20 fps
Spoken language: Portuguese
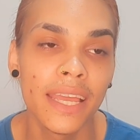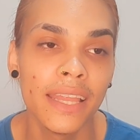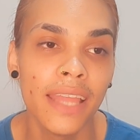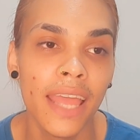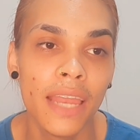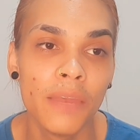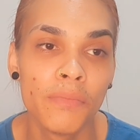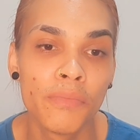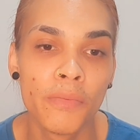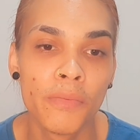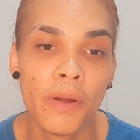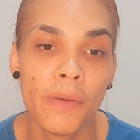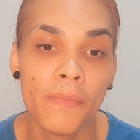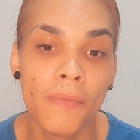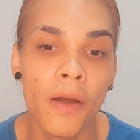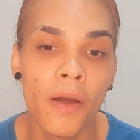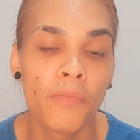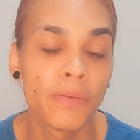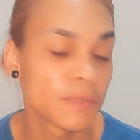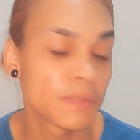dele pro meu
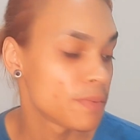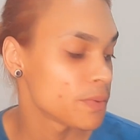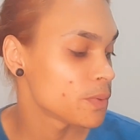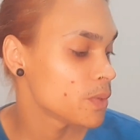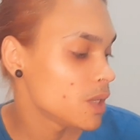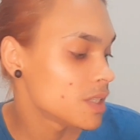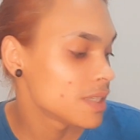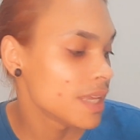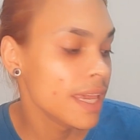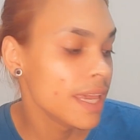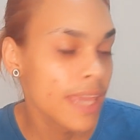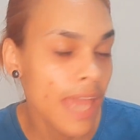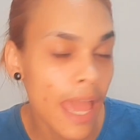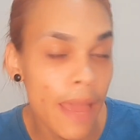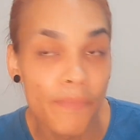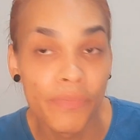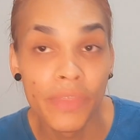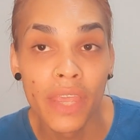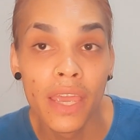irmão, pras pessoas que quer.